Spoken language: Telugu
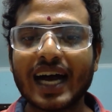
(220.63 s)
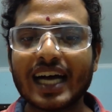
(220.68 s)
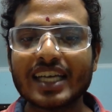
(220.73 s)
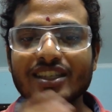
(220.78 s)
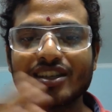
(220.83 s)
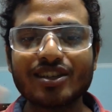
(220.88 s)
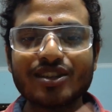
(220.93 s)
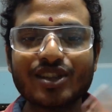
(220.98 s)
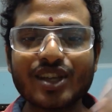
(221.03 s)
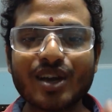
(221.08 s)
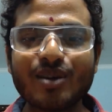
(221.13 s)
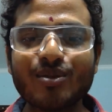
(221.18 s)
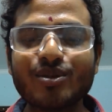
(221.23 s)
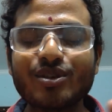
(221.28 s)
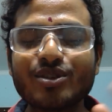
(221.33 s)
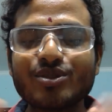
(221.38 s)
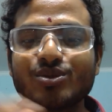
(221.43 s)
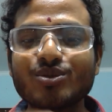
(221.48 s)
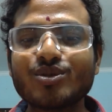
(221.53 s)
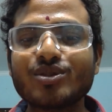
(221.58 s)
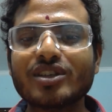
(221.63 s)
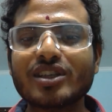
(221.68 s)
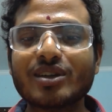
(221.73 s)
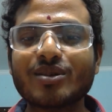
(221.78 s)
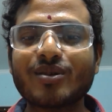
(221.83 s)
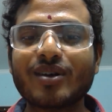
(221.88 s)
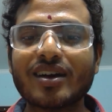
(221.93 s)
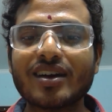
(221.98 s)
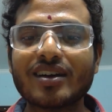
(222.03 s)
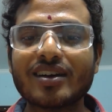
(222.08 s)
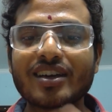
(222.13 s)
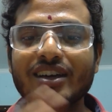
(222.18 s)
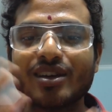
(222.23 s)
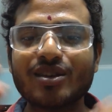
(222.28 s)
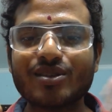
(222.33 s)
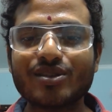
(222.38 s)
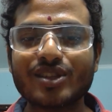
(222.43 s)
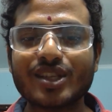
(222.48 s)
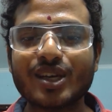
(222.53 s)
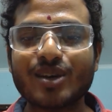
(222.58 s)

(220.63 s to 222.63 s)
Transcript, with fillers: అసలు దేవుణ్ణి చూసిన వాళ్ళు లేరు